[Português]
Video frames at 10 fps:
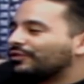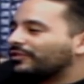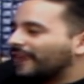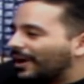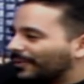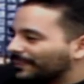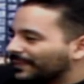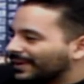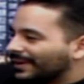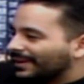dito social.
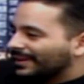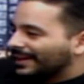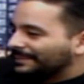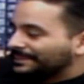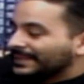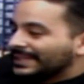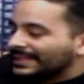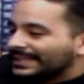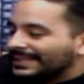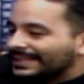Né?
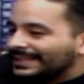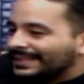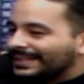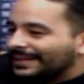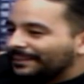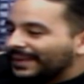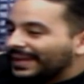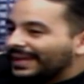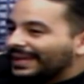Uh,